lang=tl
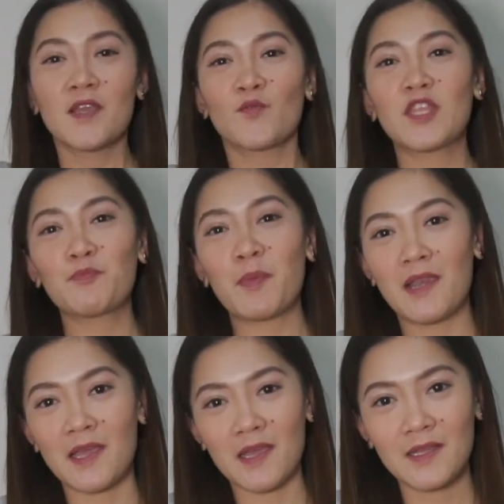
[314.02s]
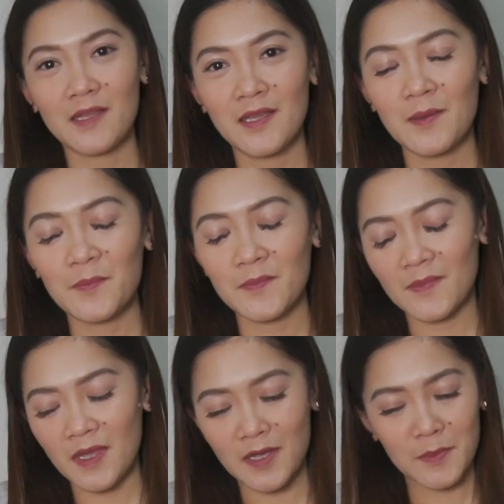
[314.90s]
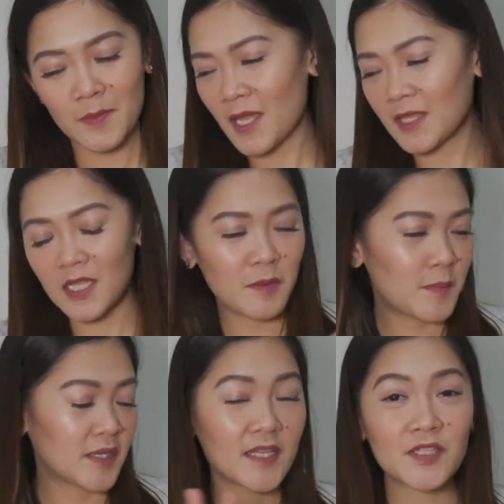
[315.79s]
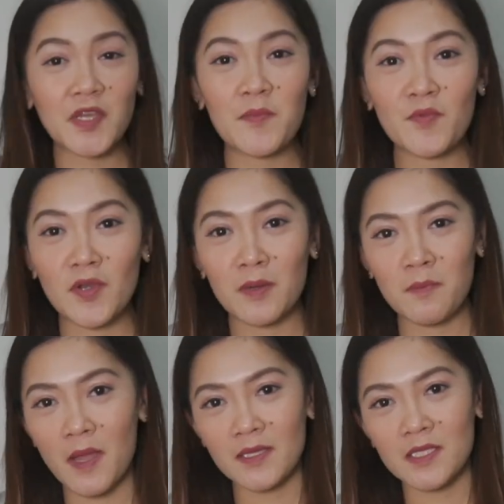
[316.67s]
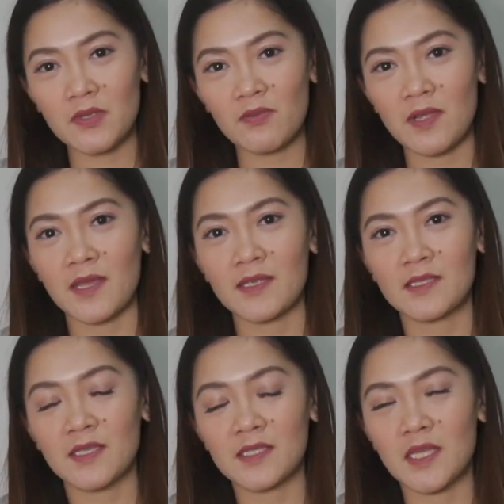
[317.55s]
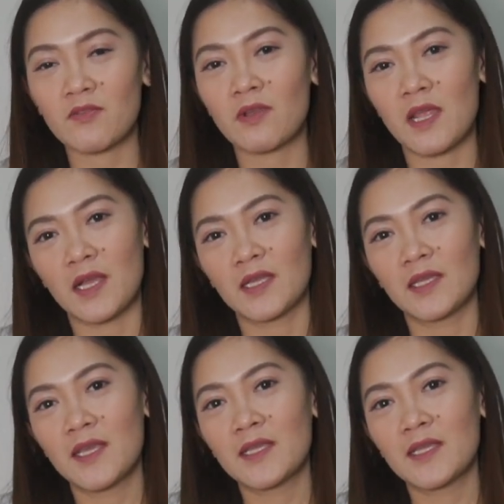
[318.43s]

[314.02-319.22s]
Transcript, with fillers: Wait pala. Um, lahat ng pag-describe ko ng bags ko, guys, is ano lang.